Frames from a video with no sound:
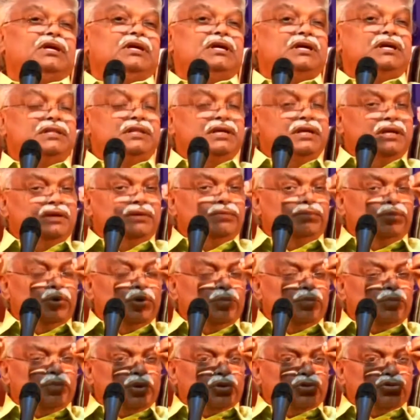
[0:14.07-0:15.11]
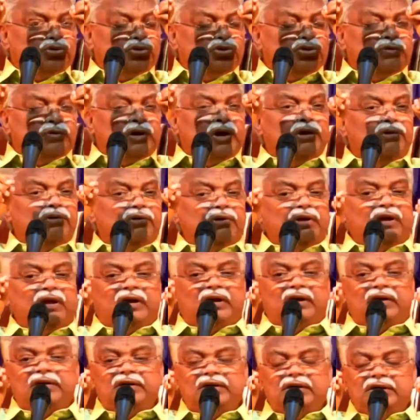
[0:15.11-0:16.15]
ఇది ఇప్పుడు ప్రస్తుతం ఆయన ఉన్న
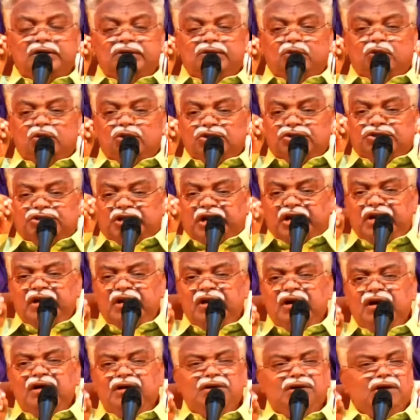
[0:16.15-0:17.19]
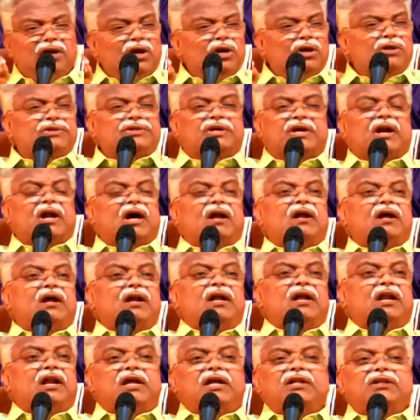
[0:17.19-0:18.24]
ఒక సడన్గా ఏ క్షణాన
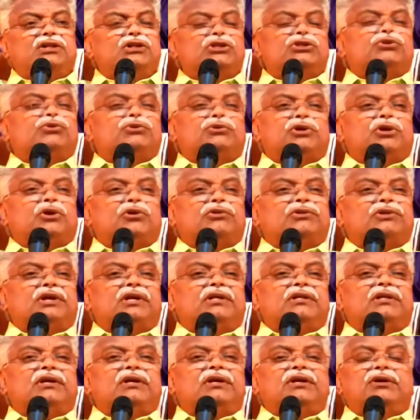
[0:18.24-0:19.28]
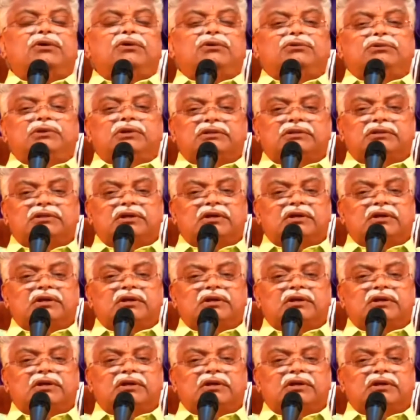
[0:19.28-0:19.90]
నిర్ణయం తీసుకుంటాడో తెలియదండి ఈరోజు అంతా